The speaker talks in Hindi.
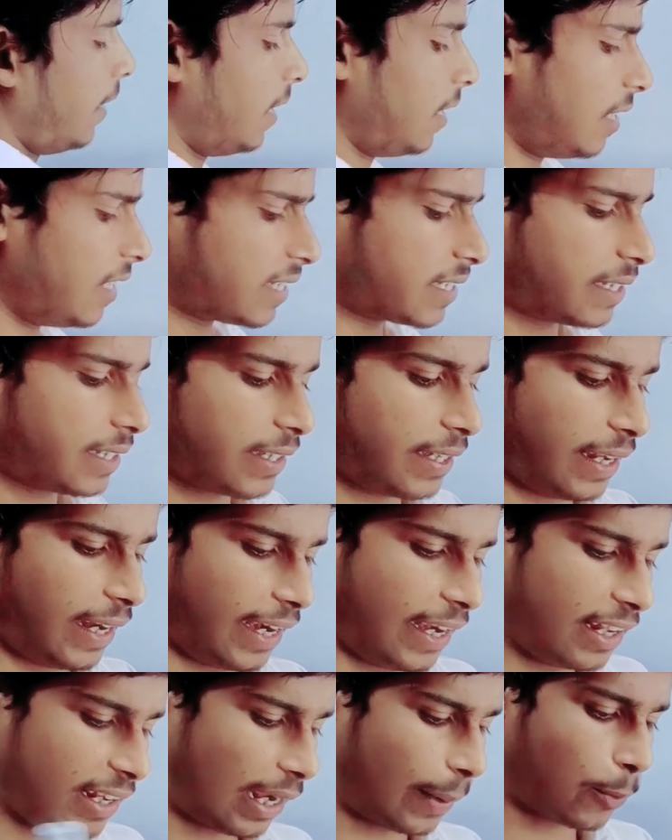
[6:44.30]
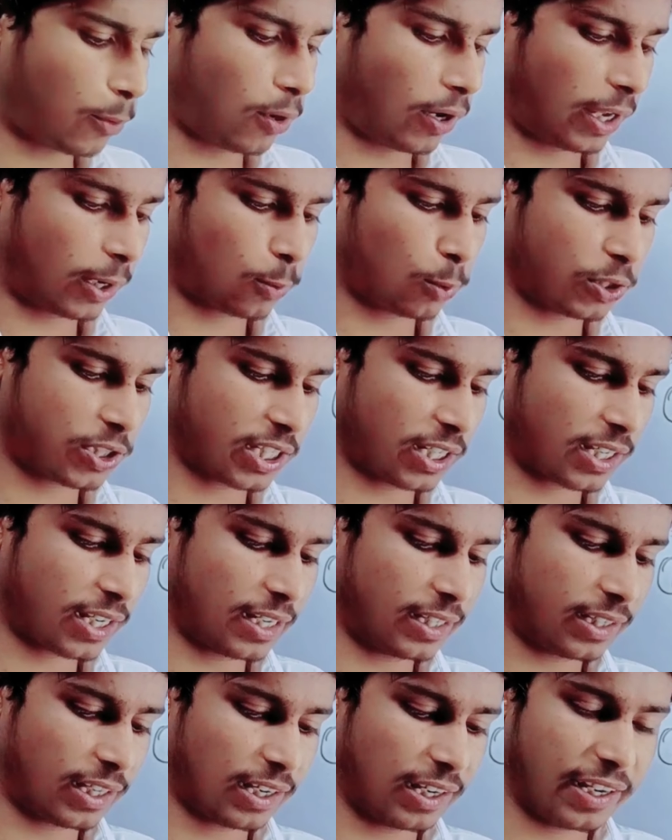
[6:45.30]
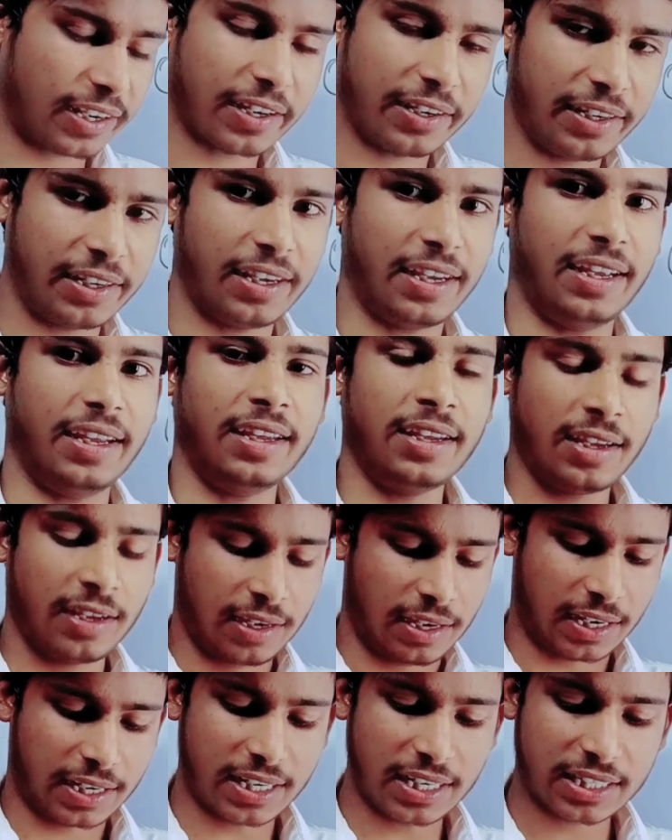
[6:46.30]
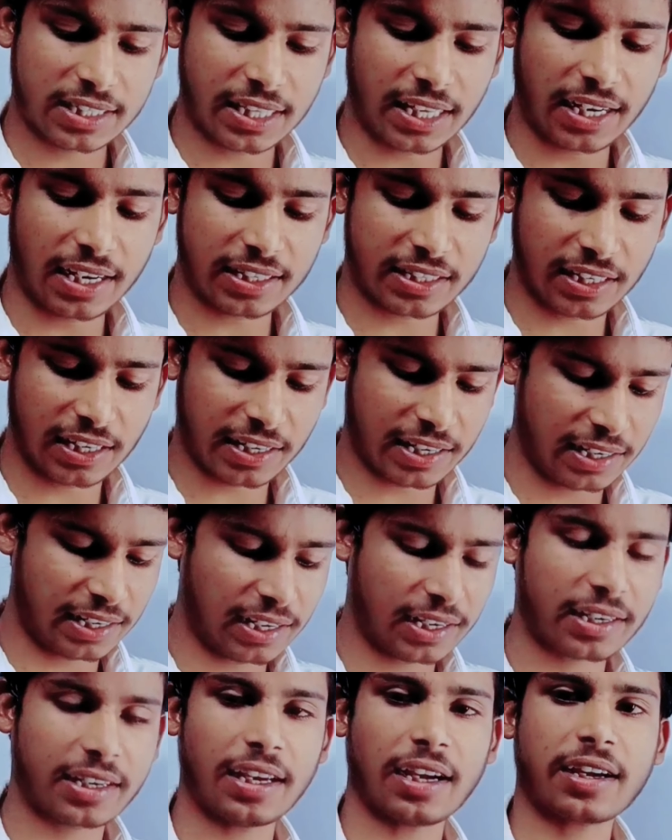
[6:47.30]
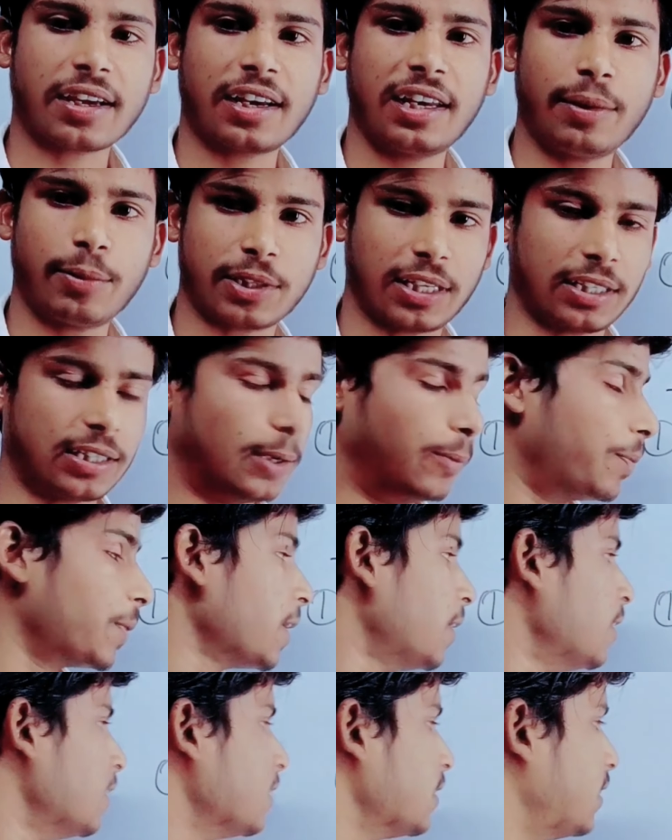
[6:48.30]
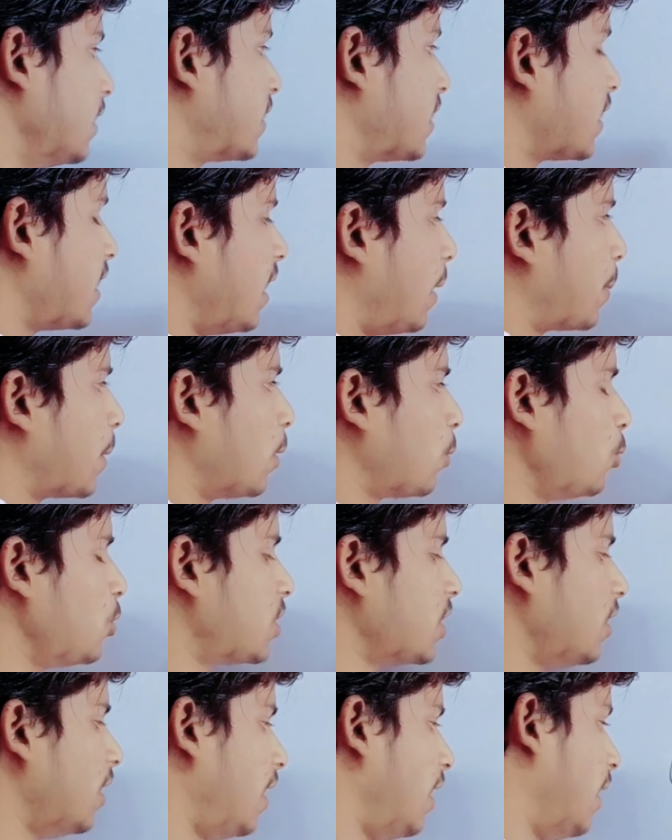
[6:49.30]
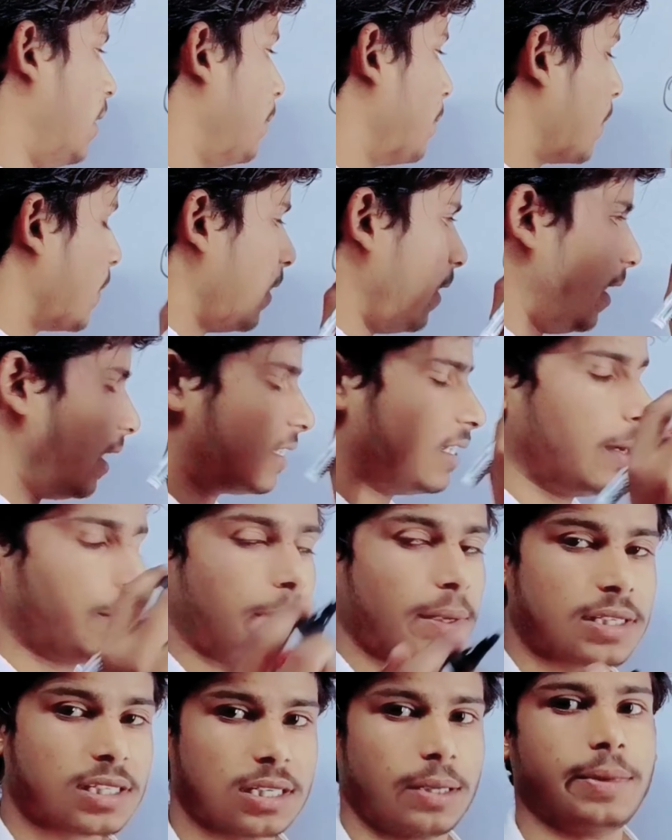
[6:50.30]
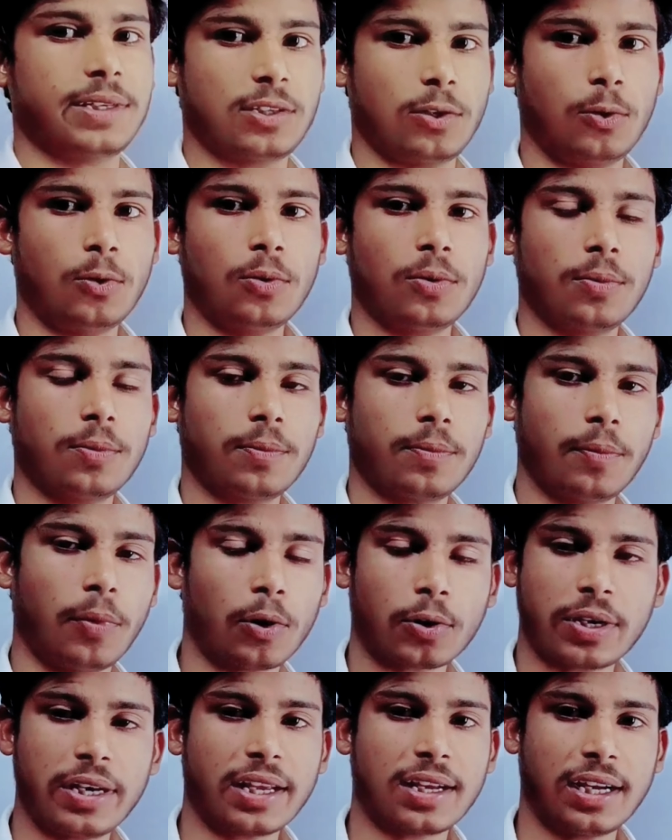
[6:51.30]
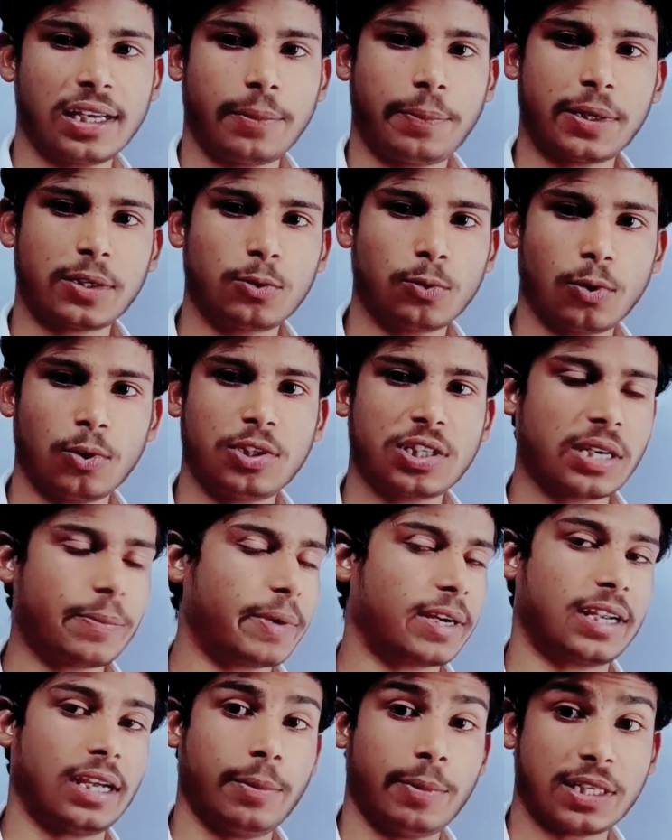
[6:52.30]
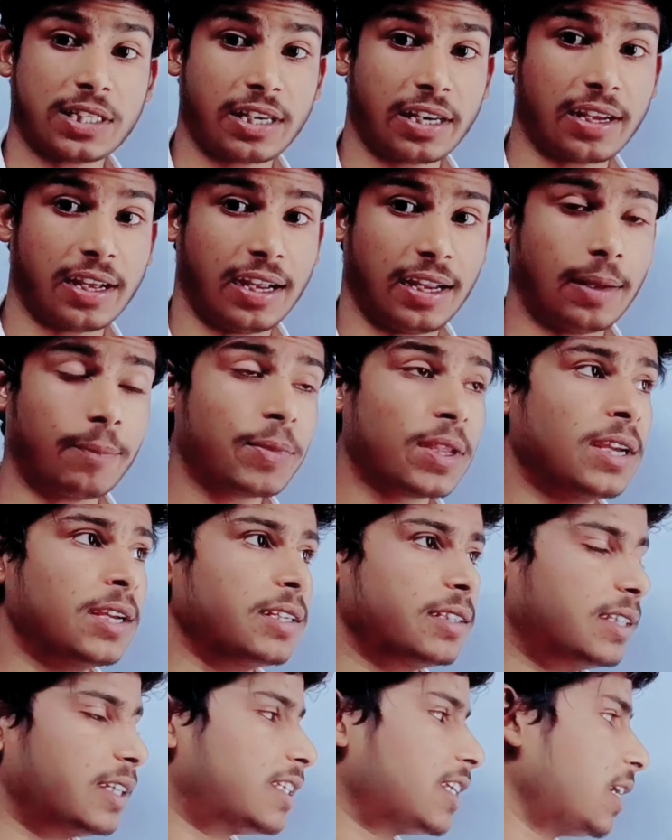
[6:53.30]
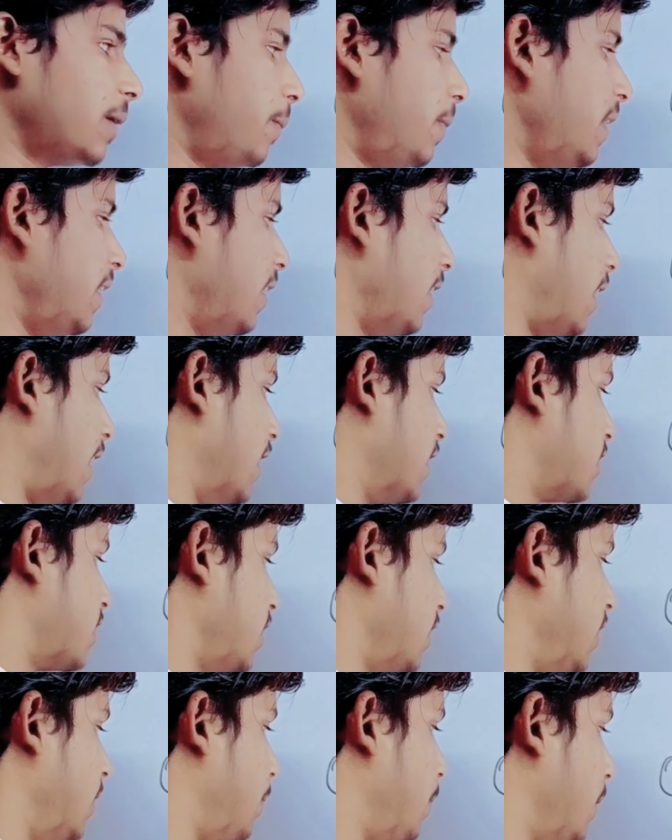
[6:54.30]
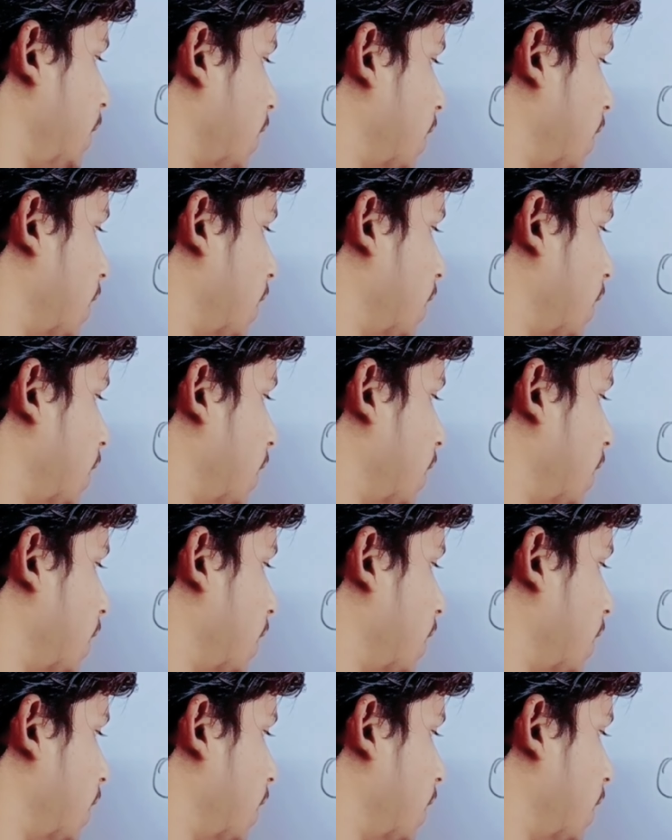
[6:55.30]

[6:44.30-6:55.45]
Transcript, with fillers: इंग्लिश हेडिंग आपको हर क्वेश्चन के अंदर लिखनी है किस तरीके से लिखनी है क्या करनी है बताता हूँ जैसे कि आपका क्वेश्चन आया एग्जाम्पल समझ लो बॉटनी का या फिर जूलॉजी का फिर केमिस्ट्री का आया जैसे कि बी एस ई पी